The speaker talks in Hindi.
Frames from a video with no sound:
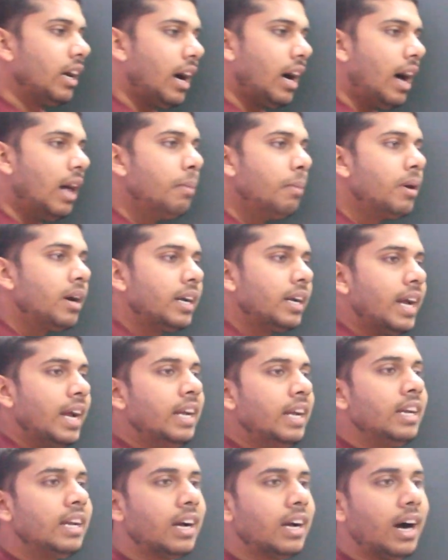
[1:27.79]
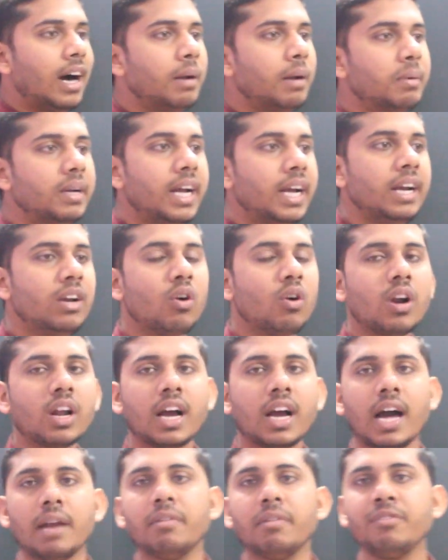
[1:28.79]
कार्बोकटाइन कार्बोनाइन और
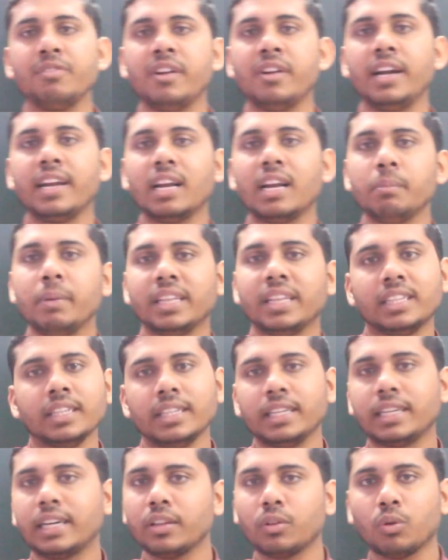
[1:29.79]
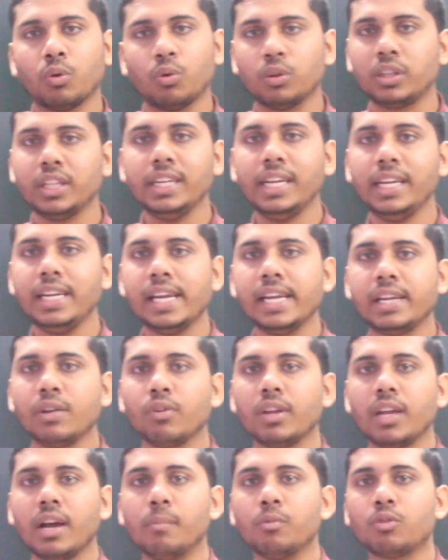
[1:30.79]
कार्बन फिडेटिकल में इतनी दिक्कत होती नहीं है
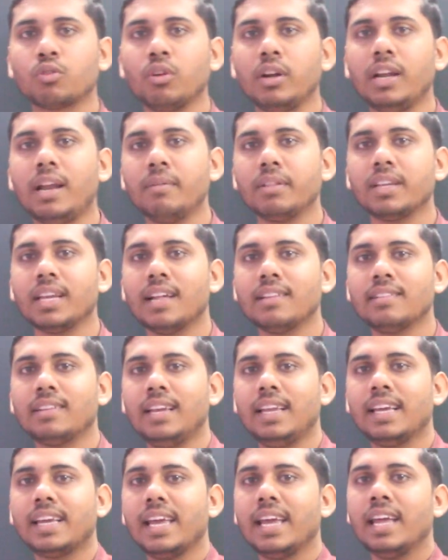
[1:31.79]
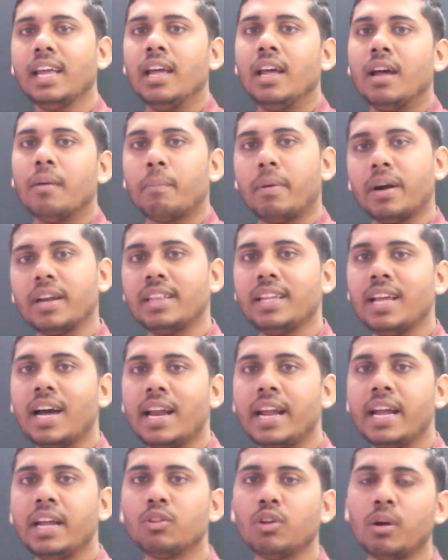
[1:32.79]
क्योंकि हम इसको इलेवन क्लास से लेके पढ़ते
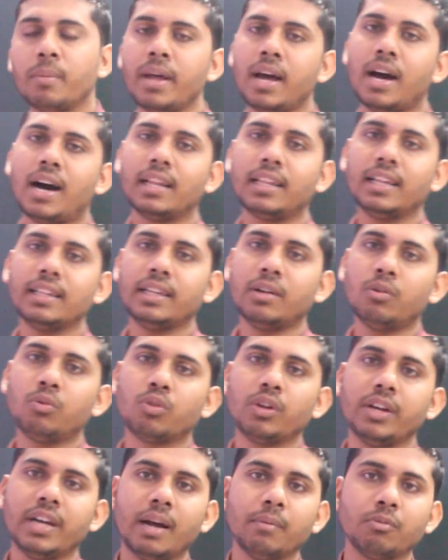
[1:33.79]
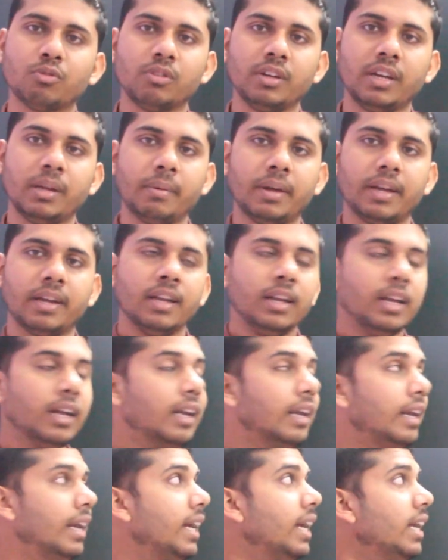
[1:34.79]
आ रहे हैं तो हमें आदत है उनके नाम सुनने में
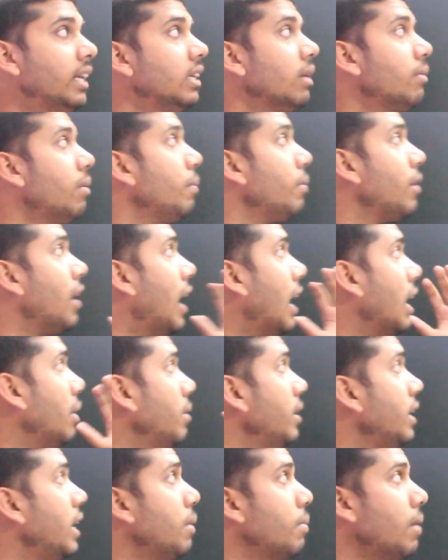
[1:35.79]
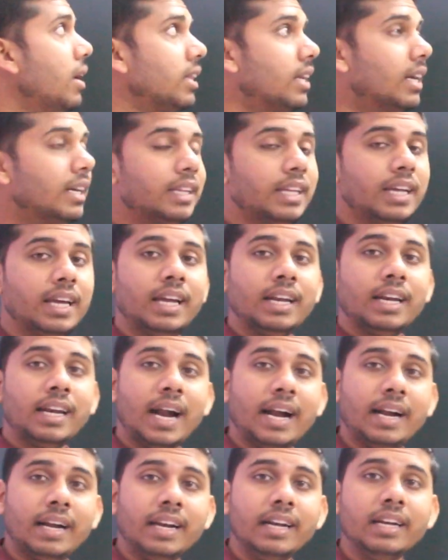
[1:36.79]
लेकिन जब हम कार्बिन की बात करते हैं
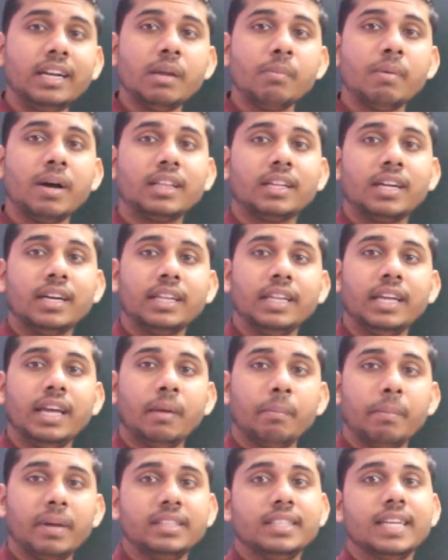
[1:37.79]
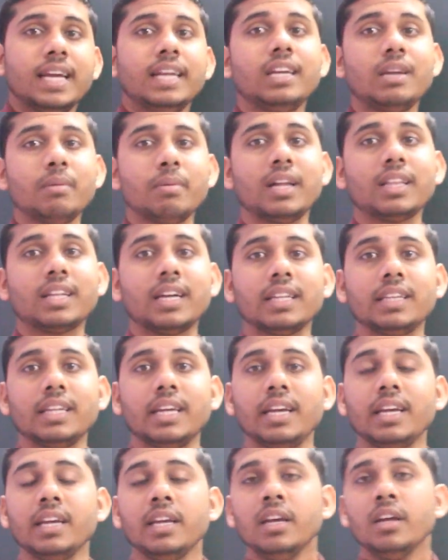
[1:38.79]
नाइट्रीन की बात करते हैं बेंजाइन की बात
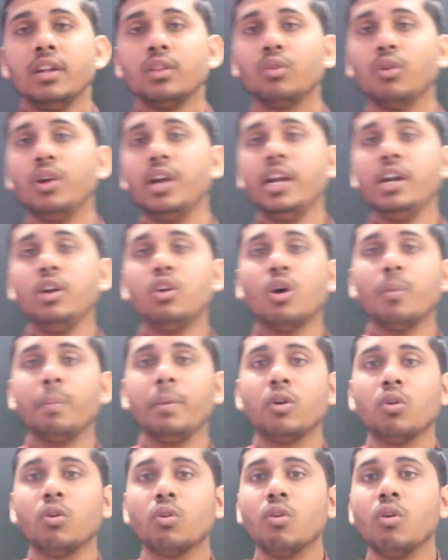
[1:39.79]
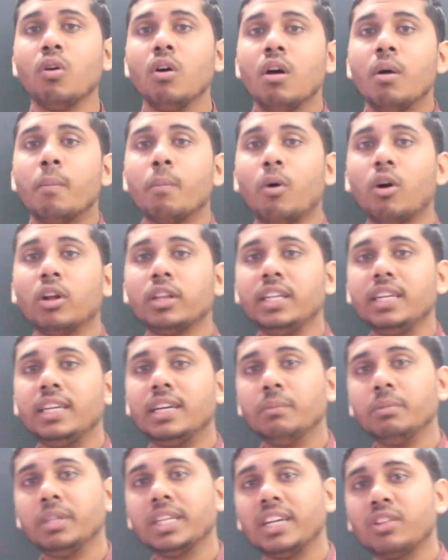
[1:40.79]
करते हैं तो इन टॉपिकों को बहुत ही
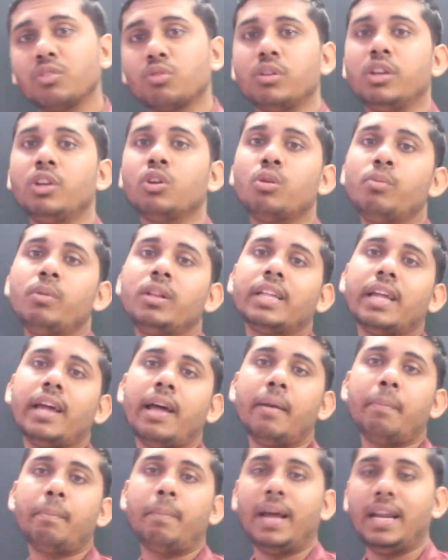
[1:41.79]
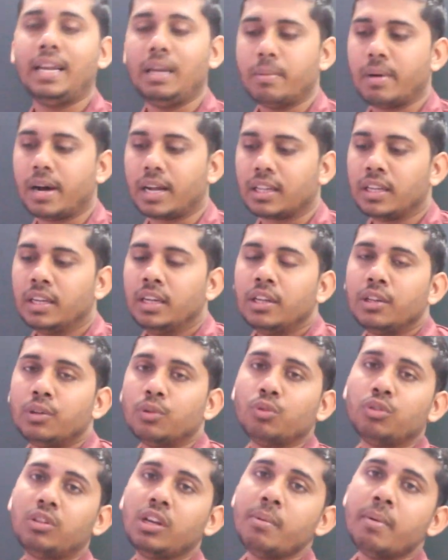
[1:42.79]
कम जगह सुनने को मिलता है पहली बात
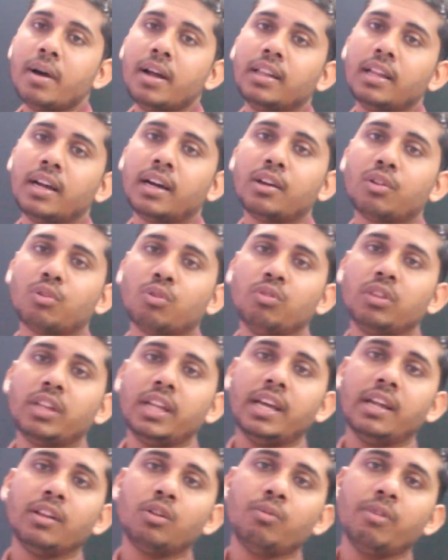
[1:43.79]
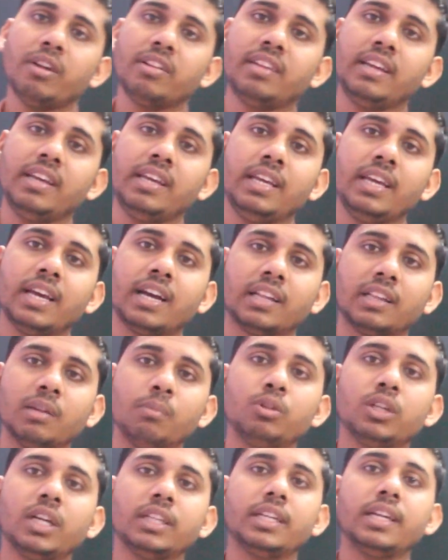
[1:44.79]
दूसरी बात अगर सुनते हैं तो वैसे ही ये
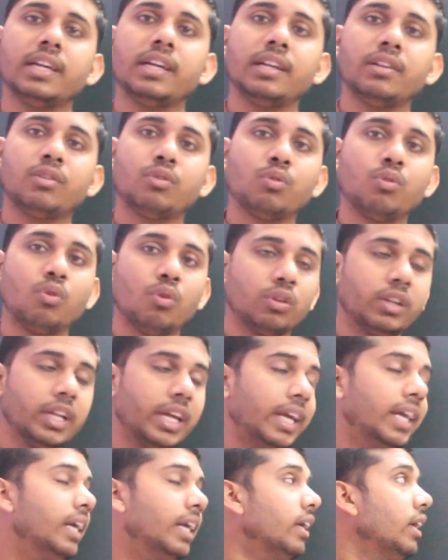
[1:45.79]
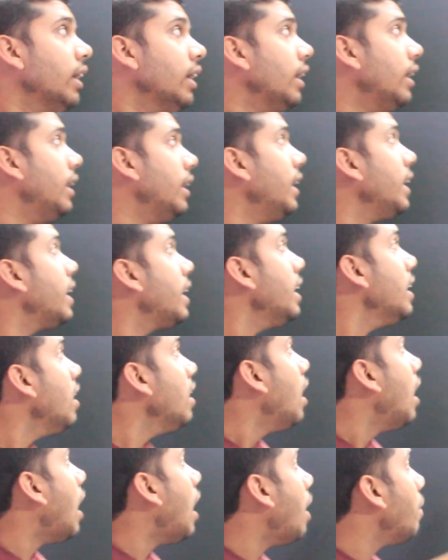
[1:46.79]
खत्म हो जाता है शुरू होते ही लेकिन
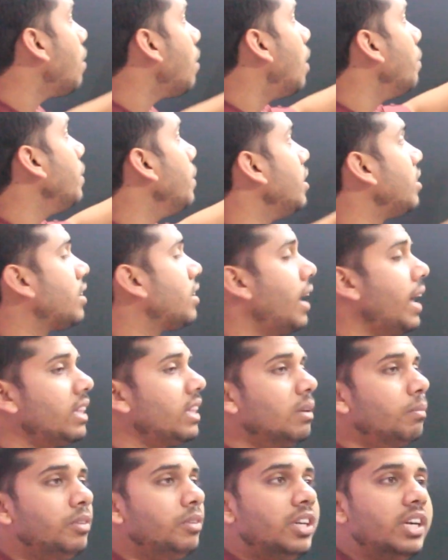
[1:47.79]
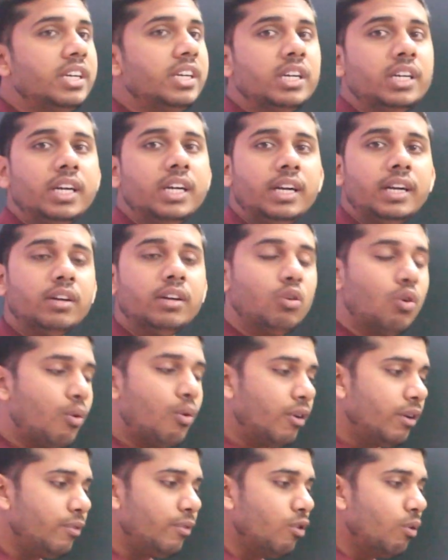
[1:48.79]
अब हम इसका एकदम डिटेल्ड
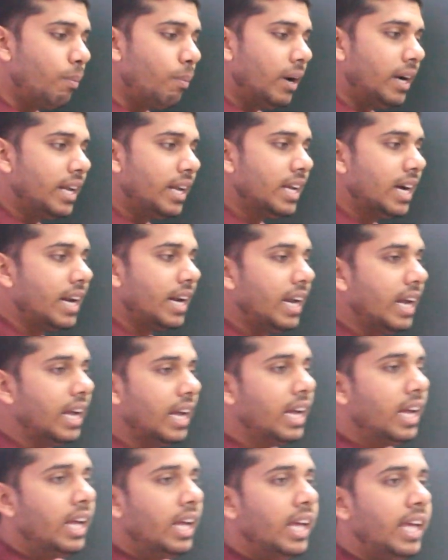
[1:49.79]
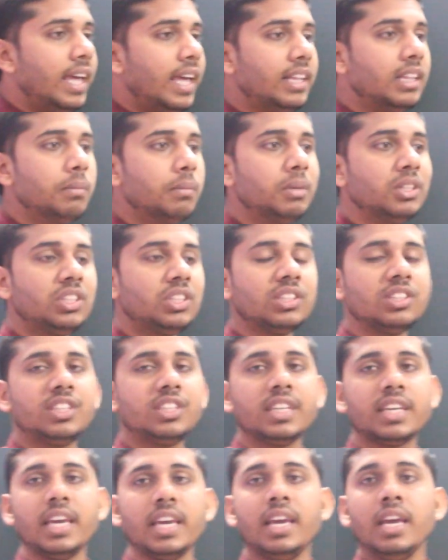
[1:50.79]
ओवरव्यू पढ़ने जा रहे हैं एकदम अच्छे
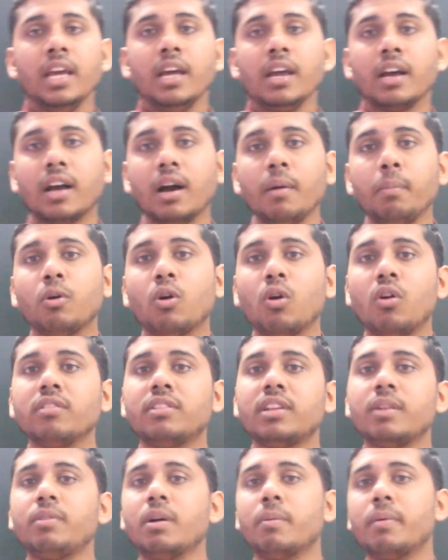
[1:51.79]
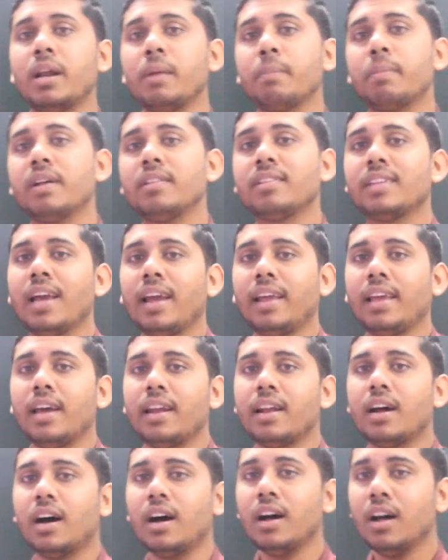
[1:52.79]
से कि कब कॉन्सेप्ट हमारे पास क्या
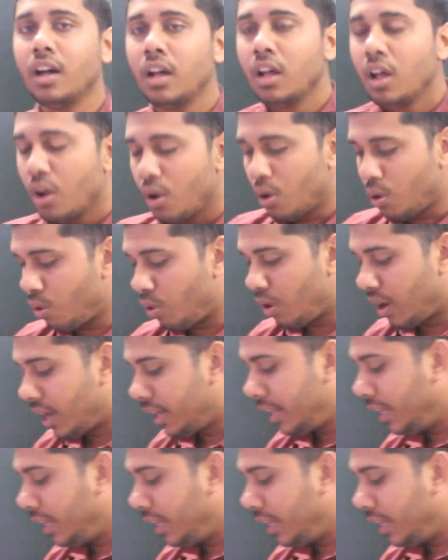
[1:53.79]
क्या रहा होगा